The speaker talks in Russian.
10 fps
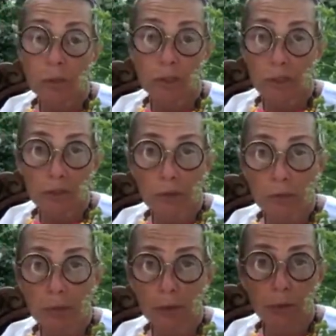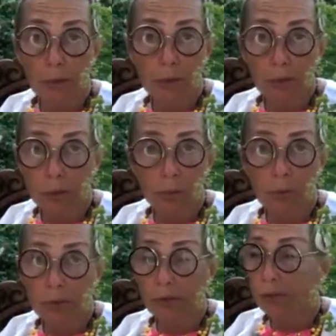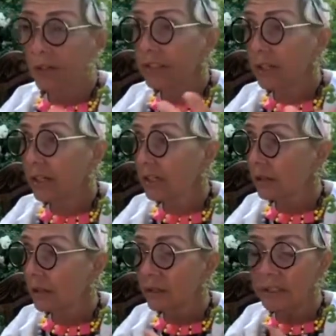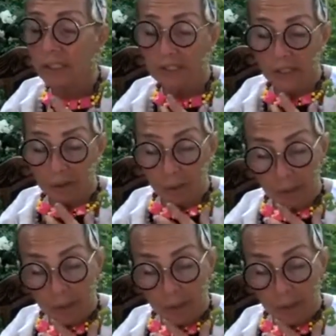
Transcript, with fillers: городском быту, быту и в дворцах э, российских были,